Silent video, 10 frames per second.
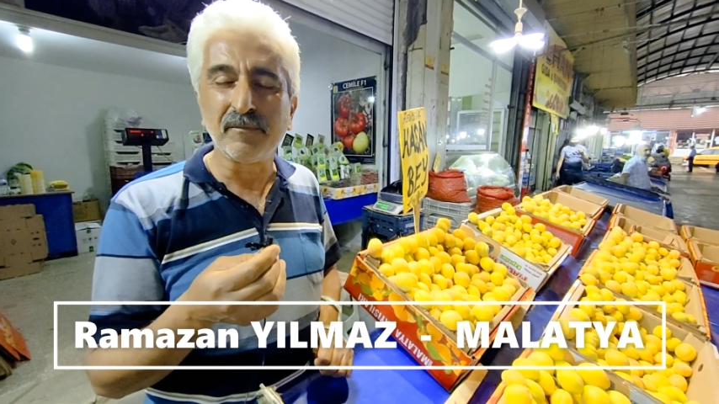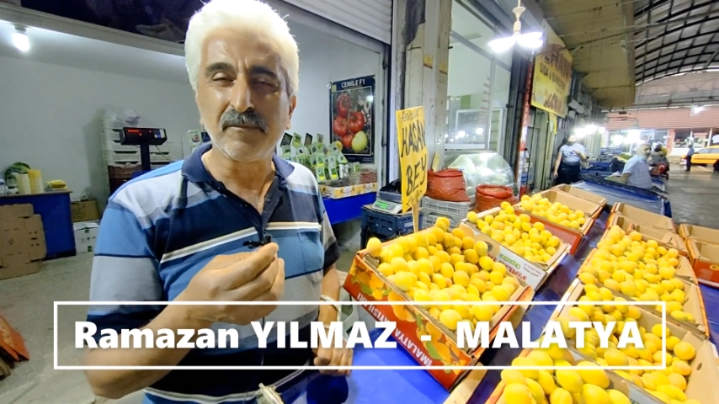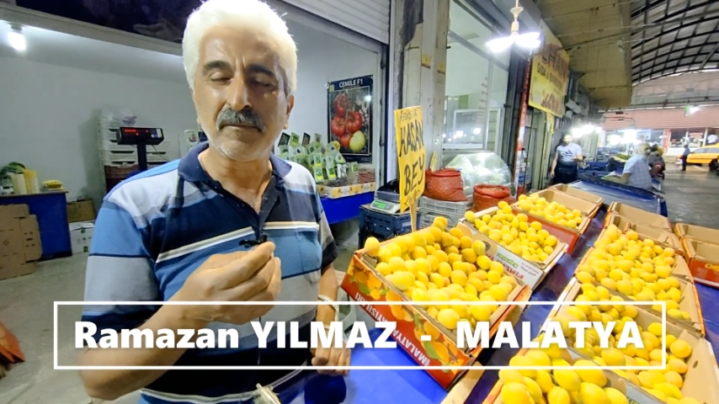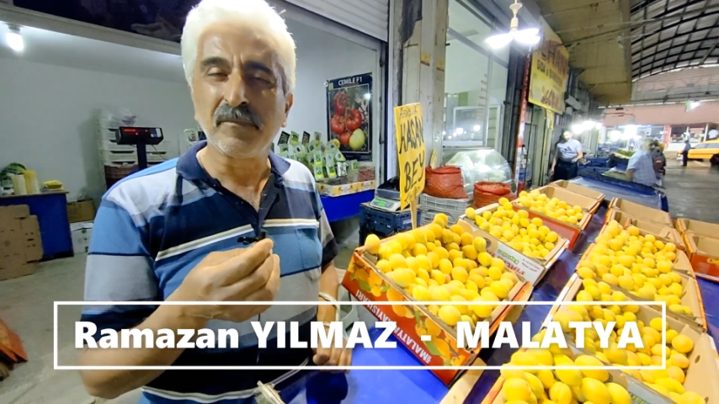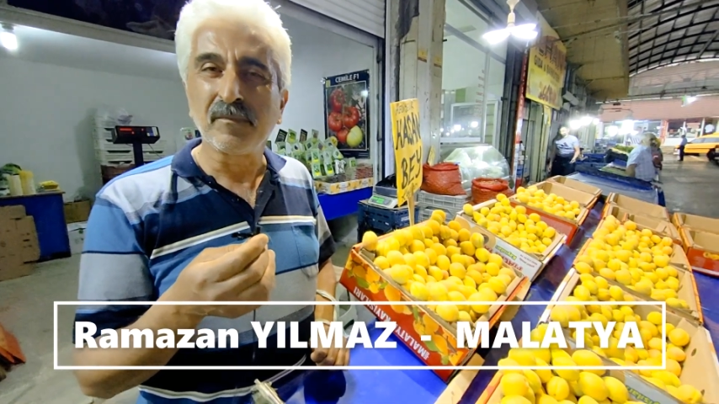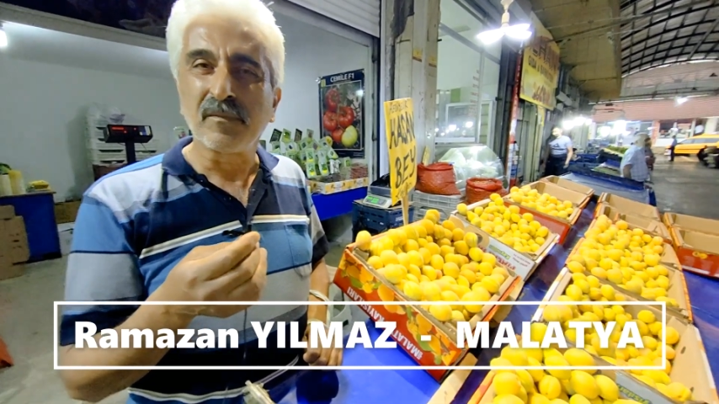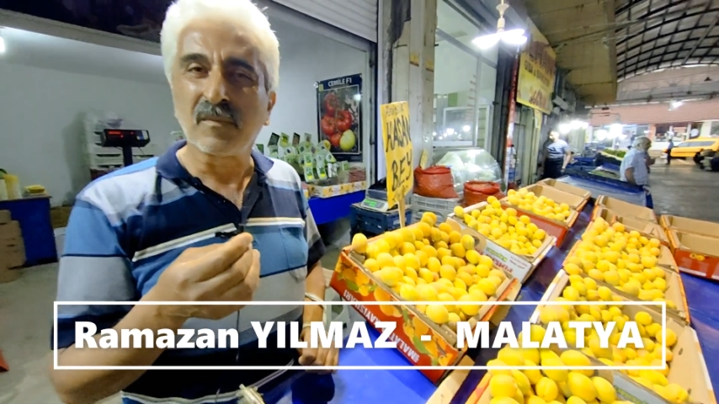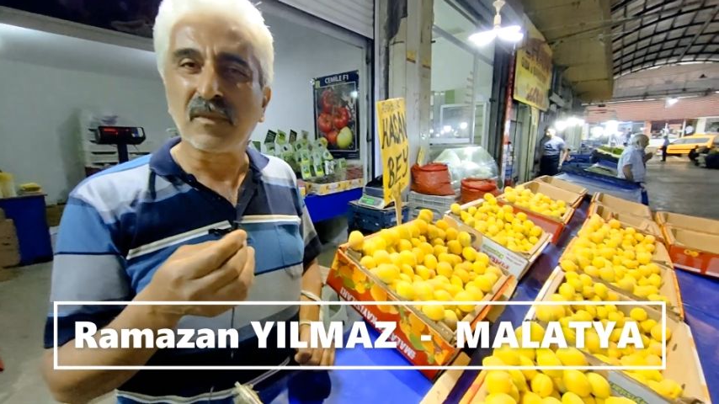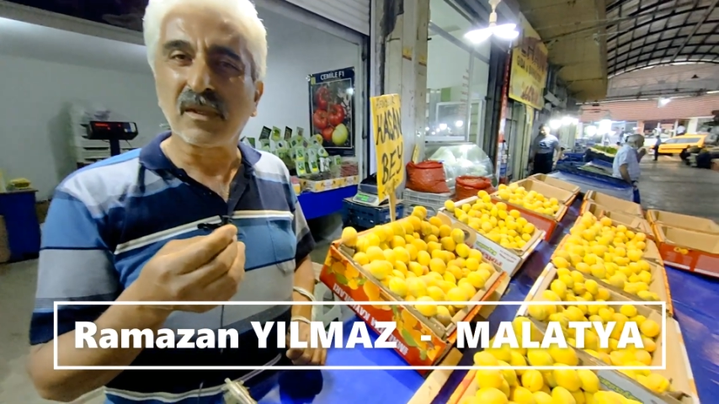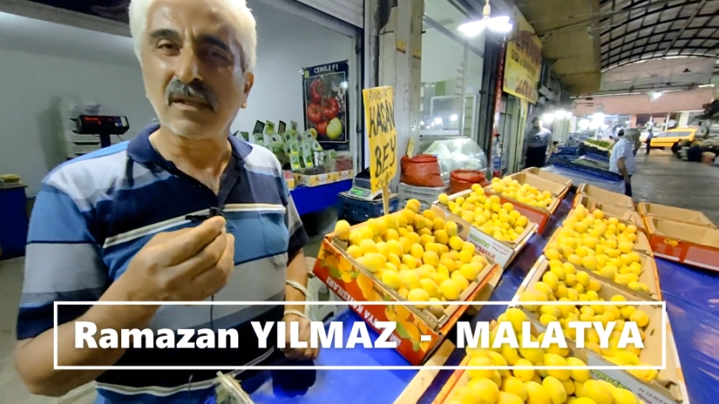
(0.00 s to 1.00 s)
Yani şu
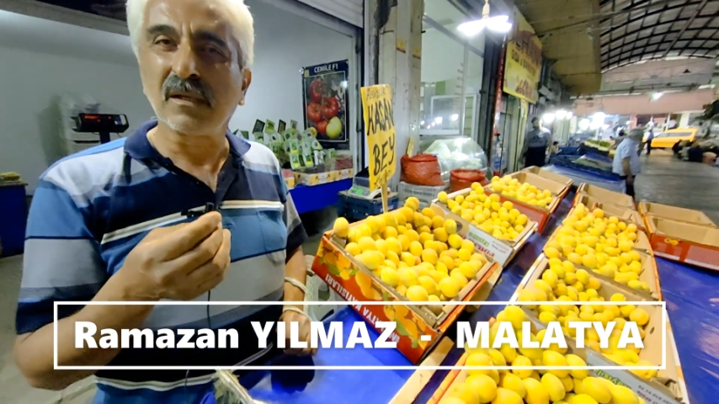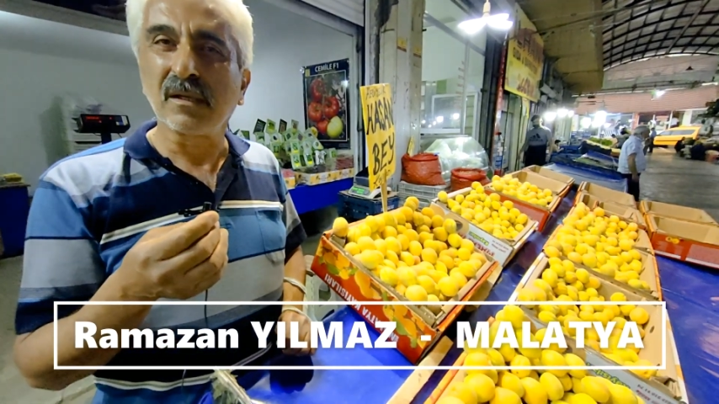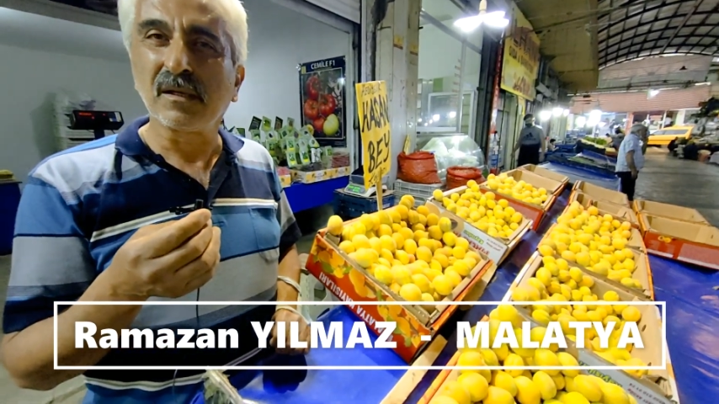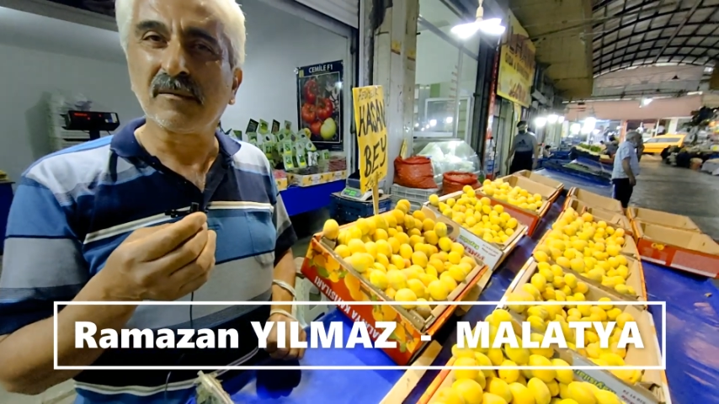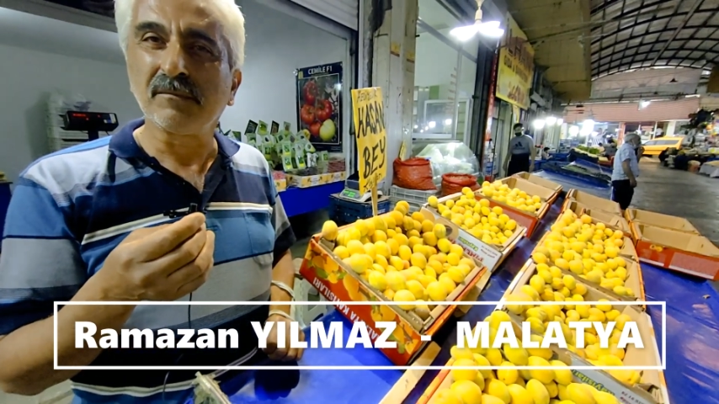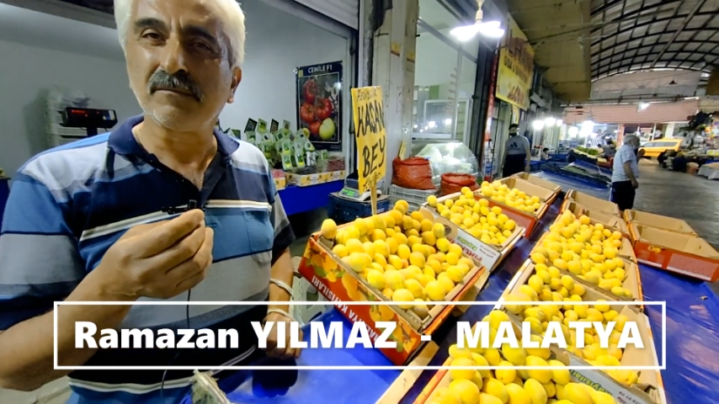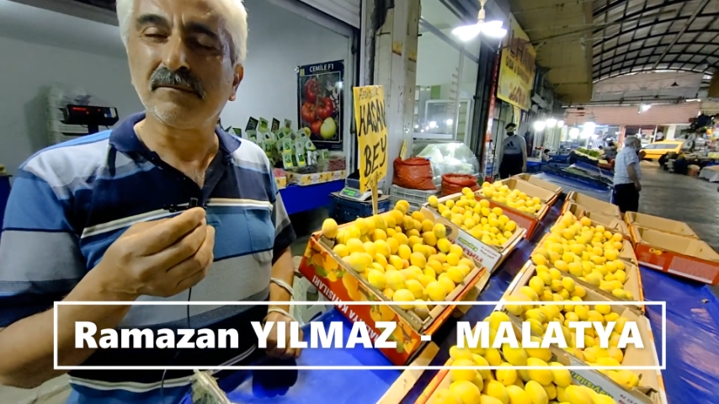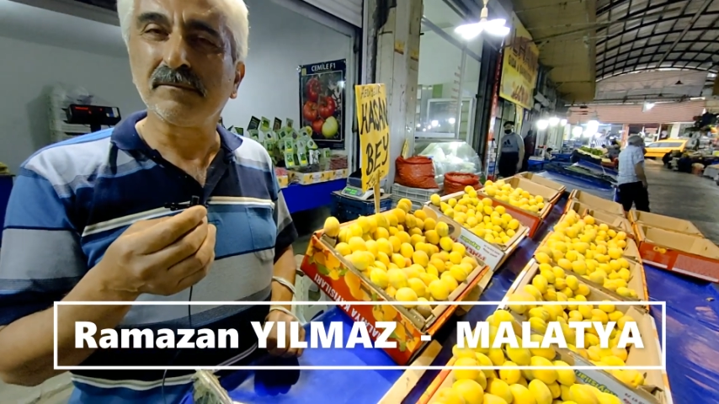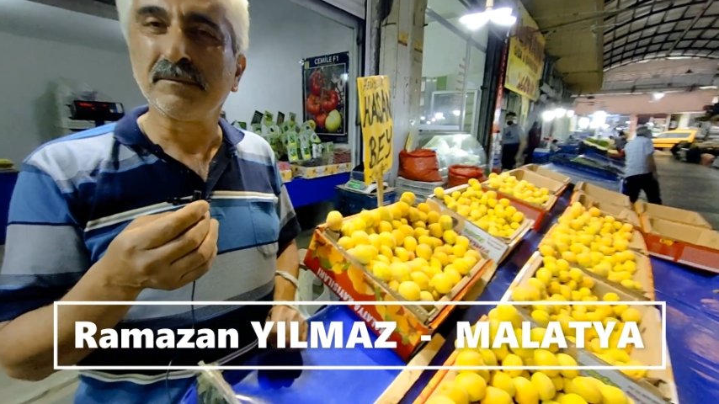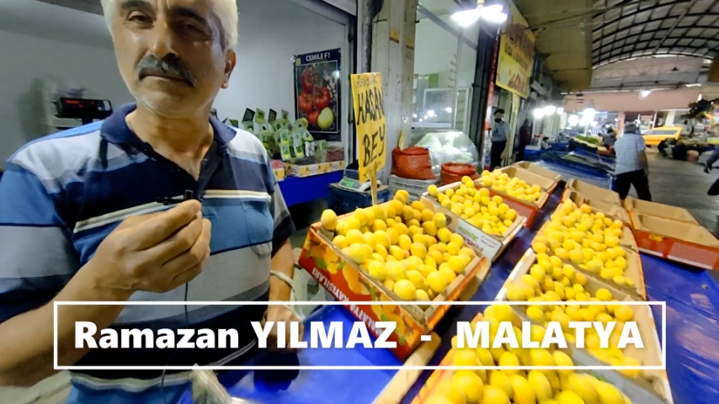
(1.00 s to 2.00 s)
an görüntüde de göründüğü
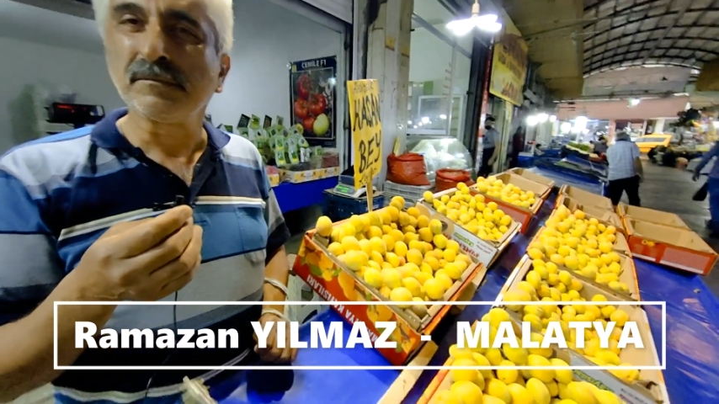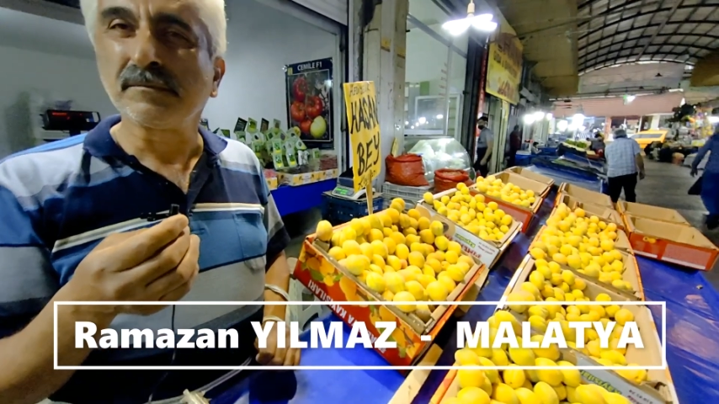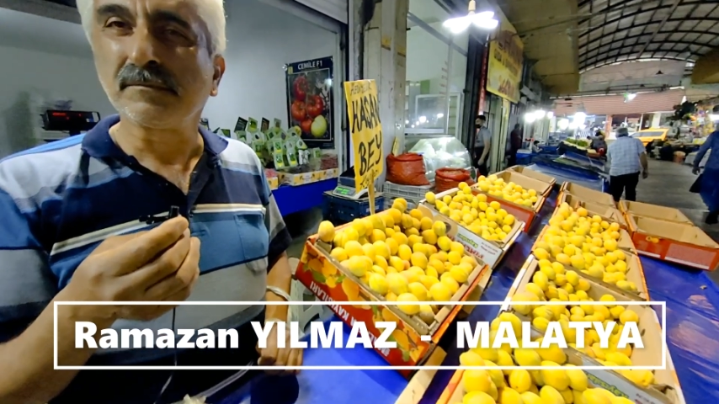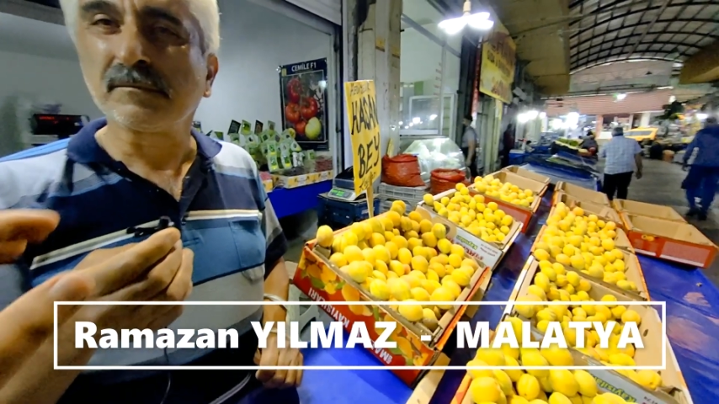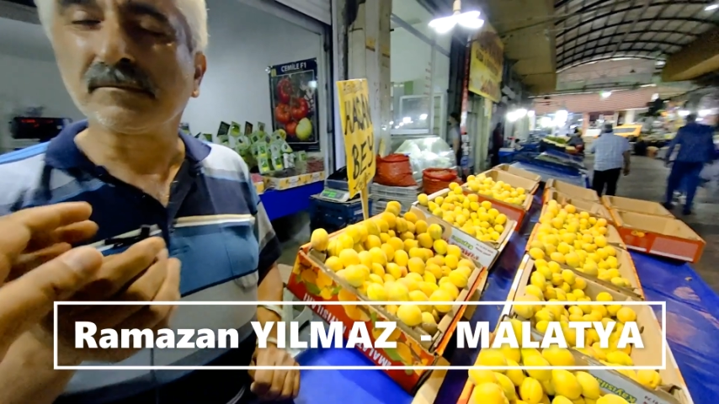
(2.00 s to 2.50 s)
gibi zaten